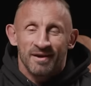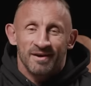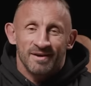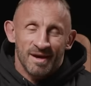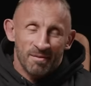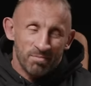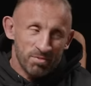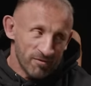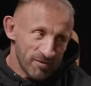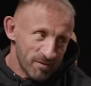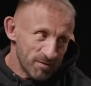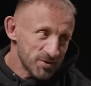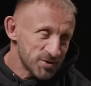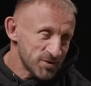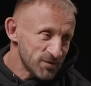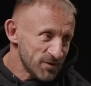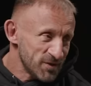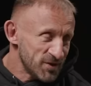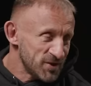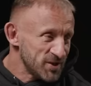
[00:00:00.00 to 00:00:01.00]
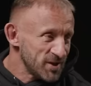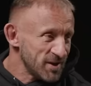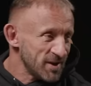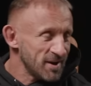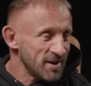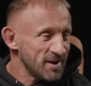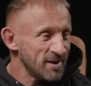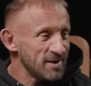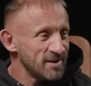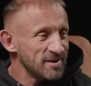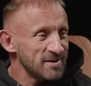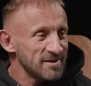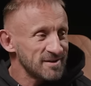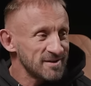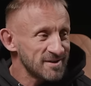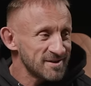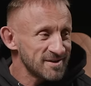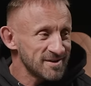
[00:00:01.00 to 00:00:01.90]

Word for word: Ja powiem oczywiście, e,